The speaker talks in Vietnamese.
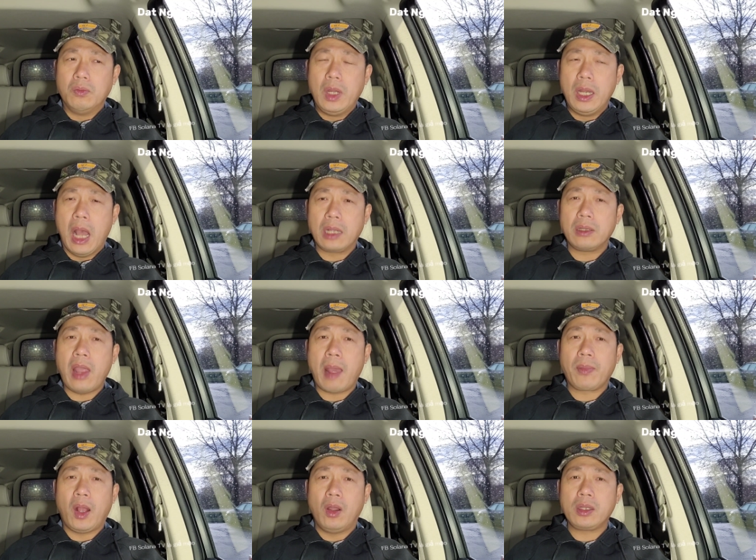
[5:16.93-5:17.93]
bị đần
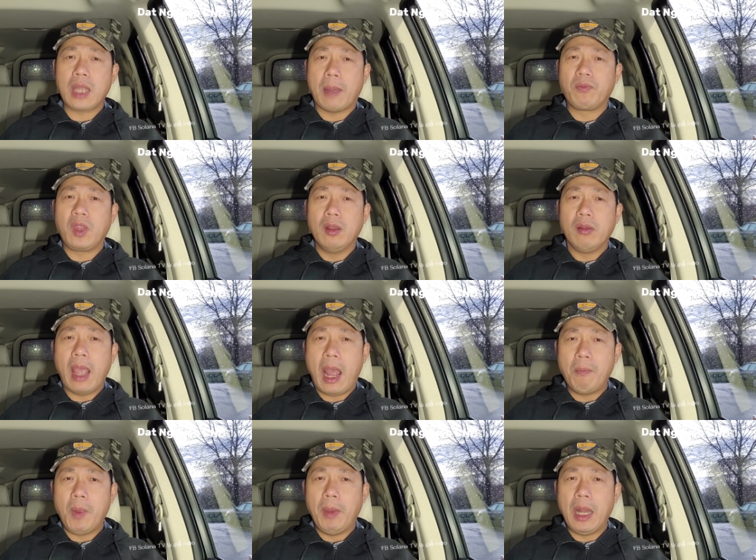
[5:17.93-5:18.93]
dám nói chăm chưa
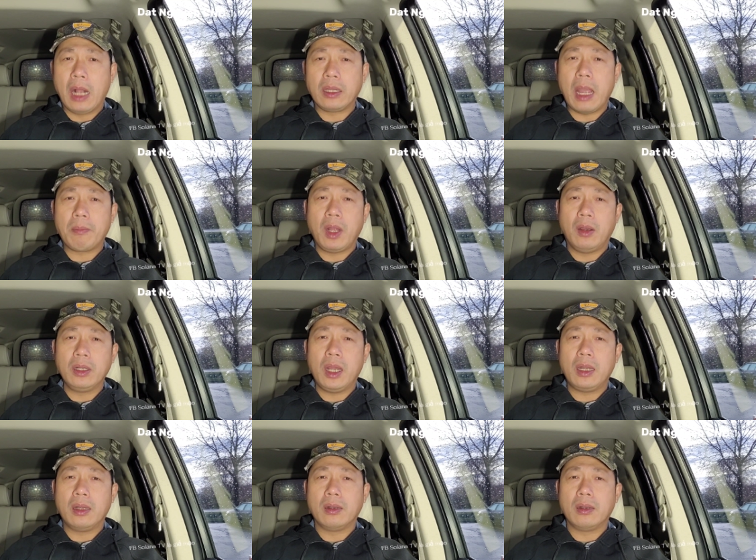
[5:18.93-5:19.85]
dám mà bị đần dám nói